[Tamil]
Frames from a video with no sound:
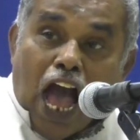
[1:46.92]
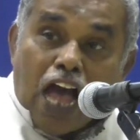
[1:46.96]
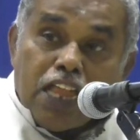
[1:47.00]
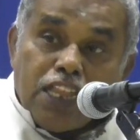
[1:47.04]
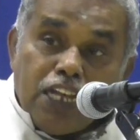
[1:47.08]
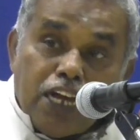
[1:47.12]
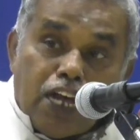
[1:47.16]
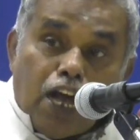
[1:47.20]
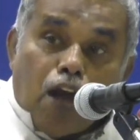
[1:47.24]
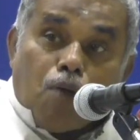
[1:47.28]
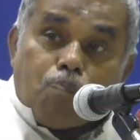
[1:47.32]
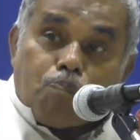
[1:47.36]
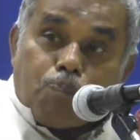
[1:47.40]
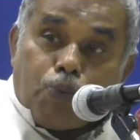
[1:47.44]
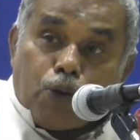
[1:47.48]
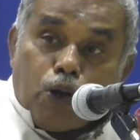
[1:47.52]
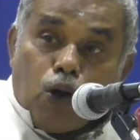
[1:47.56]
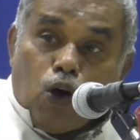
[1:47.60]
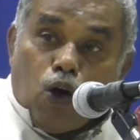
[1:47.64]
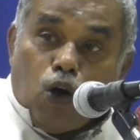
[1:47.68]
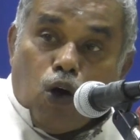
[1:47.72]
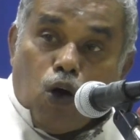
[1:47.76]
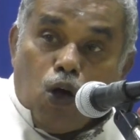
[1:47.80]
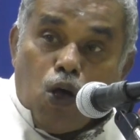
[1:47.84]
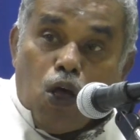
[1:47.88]

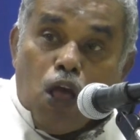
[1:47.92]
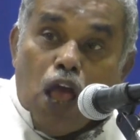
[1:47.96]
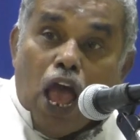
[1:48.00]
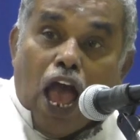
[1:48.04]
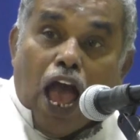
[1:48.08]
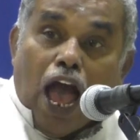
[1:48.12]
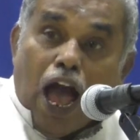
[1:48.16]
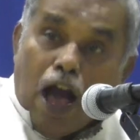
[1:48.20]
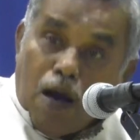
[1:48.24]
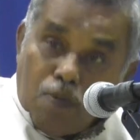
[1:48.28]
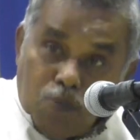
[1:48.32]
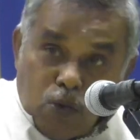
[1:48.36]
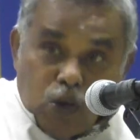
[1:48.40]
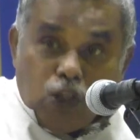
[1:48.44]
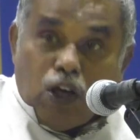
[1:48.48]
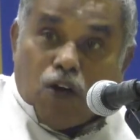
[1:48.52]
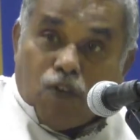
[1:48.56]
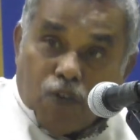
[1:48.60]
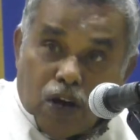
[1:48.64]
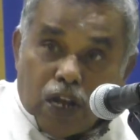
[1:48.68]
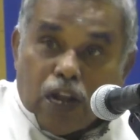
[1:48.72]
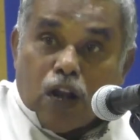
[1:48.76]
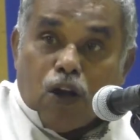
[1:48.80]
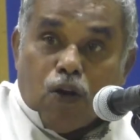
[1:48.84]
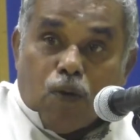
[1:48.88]
அதுக்கப்புறம்
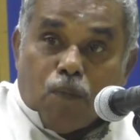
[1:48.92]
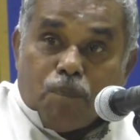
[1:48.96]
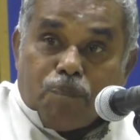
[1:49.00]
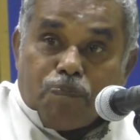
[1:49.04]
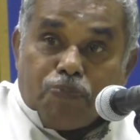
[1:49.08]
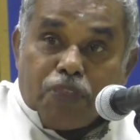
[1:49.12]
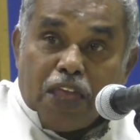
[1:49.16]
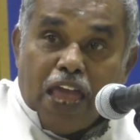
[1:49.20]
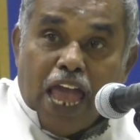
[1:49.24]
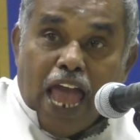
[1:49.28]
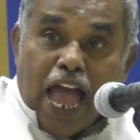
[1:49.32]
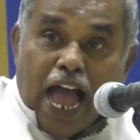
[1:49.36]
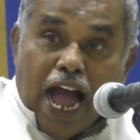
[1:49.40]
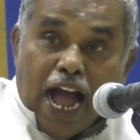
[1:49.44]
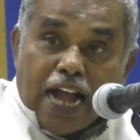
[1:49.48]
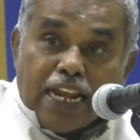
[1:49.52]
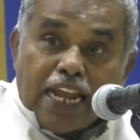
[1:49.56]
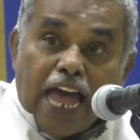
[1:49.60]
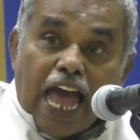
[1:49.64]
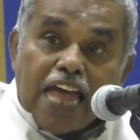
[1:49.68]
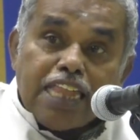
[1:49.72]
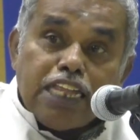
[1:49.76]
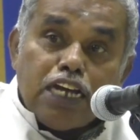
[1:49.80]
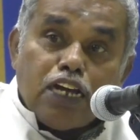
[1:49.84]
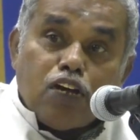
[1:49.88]
அமுதம் வரணும்
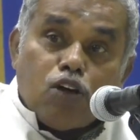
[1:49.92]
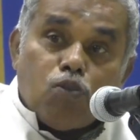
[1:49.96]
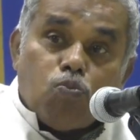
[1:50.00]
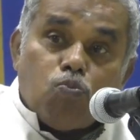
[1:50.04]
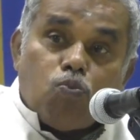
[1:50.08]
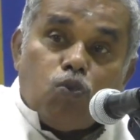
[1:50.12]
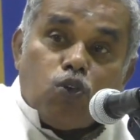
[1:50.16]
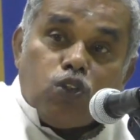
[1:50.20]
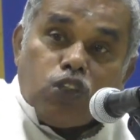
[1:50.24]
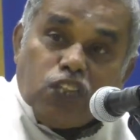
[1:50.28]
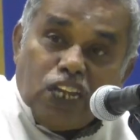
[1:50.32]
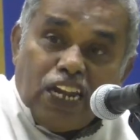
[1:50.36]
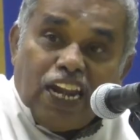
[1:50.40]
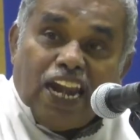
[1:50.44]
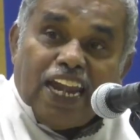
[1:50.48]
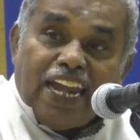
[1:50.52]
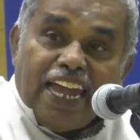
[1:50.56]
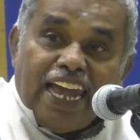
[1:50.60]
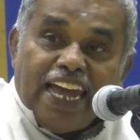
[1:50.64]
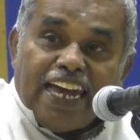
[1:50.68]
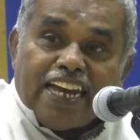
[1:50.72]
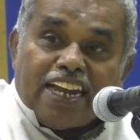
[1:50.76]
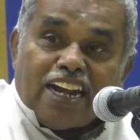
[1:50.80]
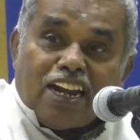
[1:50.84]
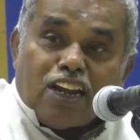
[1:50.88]
ஆனால் அதுக்கு முந்தின
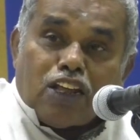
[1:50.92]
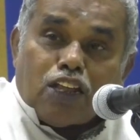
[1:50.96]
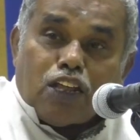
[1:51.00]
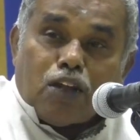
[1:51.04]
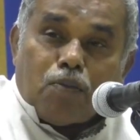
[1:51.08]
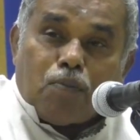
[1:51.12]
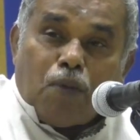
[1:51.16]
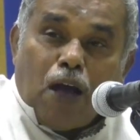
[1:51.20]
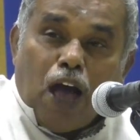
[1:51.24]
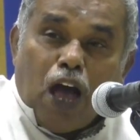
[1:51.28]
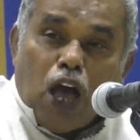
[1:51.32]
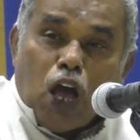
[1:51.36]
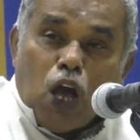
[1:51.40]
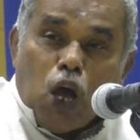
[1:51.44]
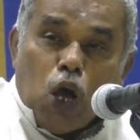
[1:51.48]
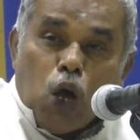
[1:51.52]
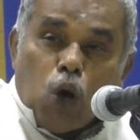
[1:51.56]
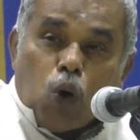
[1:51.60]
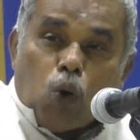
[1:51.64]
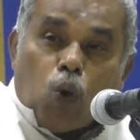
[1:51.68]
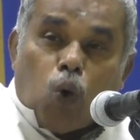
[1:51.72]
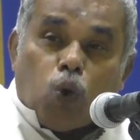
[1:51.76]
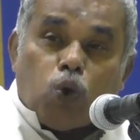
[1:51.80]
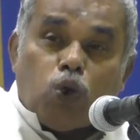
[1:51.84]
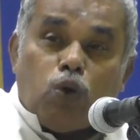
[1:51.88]
லேயர் என்ன தெரியுமா
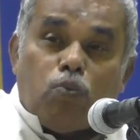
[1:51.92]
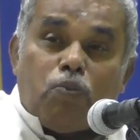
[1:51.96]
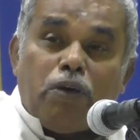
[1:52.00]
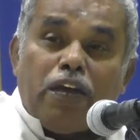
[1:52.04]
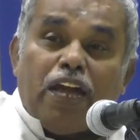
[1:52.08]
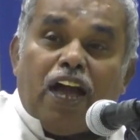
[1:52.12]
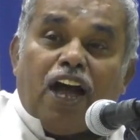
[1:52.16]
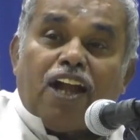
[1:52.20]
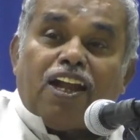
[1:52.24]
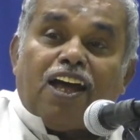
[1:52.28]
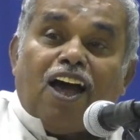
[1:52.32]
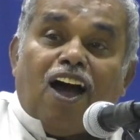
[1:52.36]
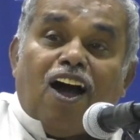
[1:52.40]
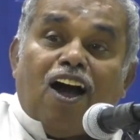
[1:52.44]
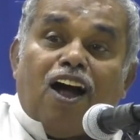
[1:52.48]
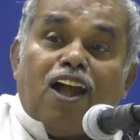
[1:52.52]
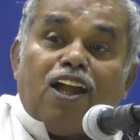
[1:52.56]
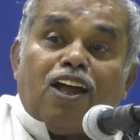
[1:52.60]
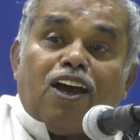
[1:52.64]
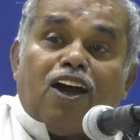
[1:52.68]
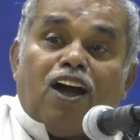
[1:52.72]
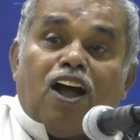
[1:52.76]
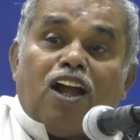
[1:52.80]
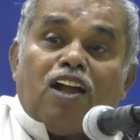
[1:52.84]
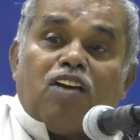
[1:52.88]
கொடுமையான
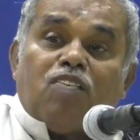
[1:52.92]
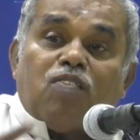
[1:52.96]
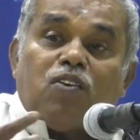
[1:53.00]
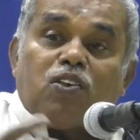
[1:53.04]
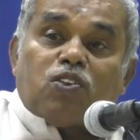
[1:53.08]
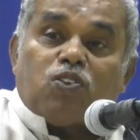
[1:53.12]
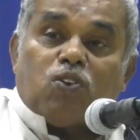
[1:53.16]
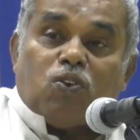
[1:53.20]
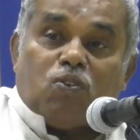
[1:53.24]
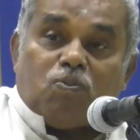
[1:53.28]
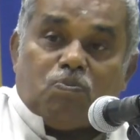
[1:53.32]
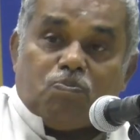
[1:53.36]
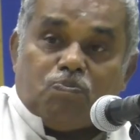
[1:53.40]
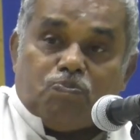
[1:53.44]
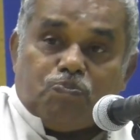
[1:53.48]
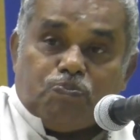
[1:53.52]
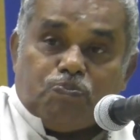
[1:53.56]
ஆழகால விஷம்